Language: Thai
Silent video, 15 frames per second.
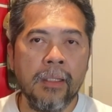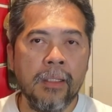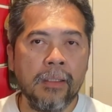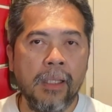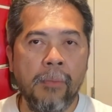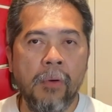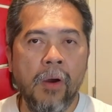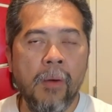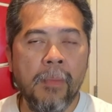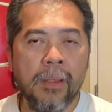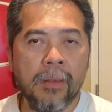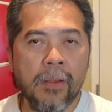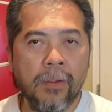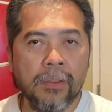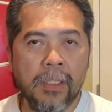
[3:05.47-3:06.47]
แต่พอมัน
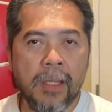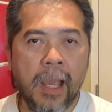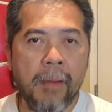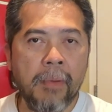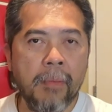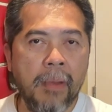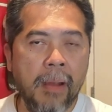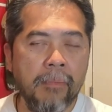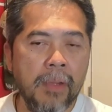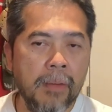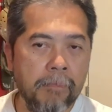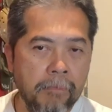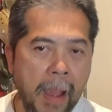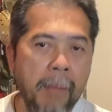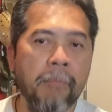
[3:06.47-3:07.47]
ต่อสัญญาไปแบบนี้
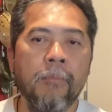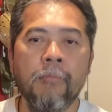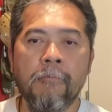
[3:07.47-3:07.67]
ปับ๊บ